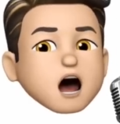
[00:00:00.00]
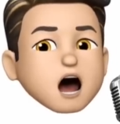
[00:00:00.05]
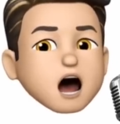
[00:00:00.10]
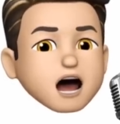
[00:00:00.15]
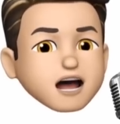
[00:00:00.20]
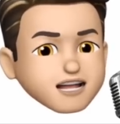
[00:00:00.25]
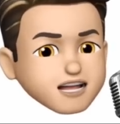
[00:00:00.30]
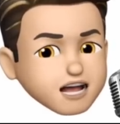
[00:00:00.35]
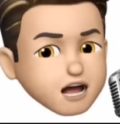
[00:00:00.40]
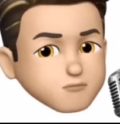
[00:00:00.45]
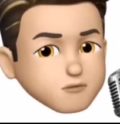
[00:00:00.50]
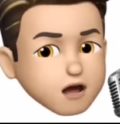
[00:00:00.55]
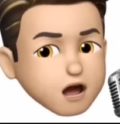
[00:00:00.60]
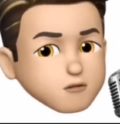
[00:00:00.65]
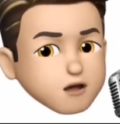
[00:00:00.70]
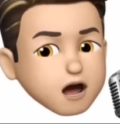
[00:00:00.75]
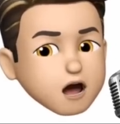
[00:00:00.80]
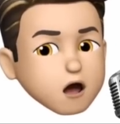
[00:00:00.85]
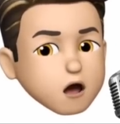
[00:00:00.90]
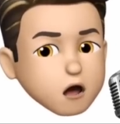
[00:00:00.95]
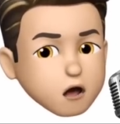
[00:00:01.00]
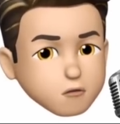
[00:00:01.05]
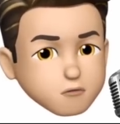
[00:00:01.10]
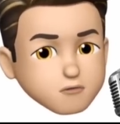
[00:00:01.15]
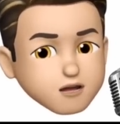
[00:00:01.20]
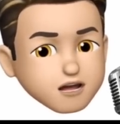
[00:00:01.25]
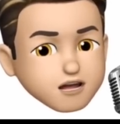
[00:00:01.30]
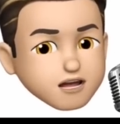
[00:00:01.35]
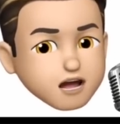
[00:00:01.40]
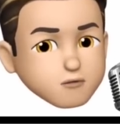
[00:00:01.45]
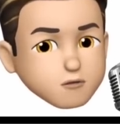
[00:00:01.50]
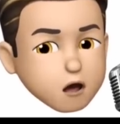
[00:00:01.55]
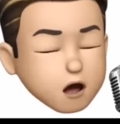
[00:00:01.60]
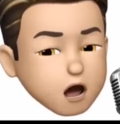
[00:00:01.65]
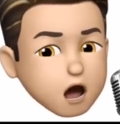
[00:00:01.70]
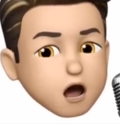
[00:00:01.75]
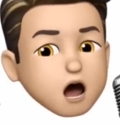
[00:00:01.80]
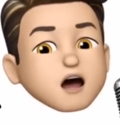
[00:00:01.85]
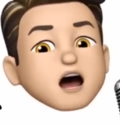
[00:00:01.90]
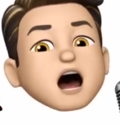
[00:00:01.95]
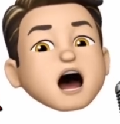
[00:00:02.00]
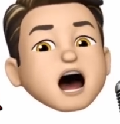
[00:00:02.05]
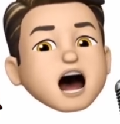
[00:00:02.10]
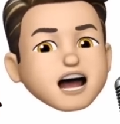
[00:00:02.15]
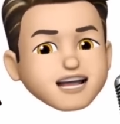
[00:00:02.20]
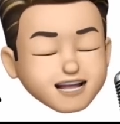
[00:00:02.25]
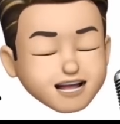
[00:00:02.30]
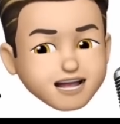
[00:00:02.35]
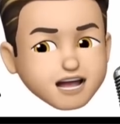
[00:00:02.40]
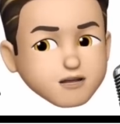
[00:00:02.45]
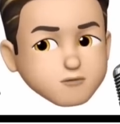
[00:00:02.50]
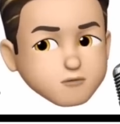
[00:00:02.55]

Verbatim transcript: 頭は本命でも穴で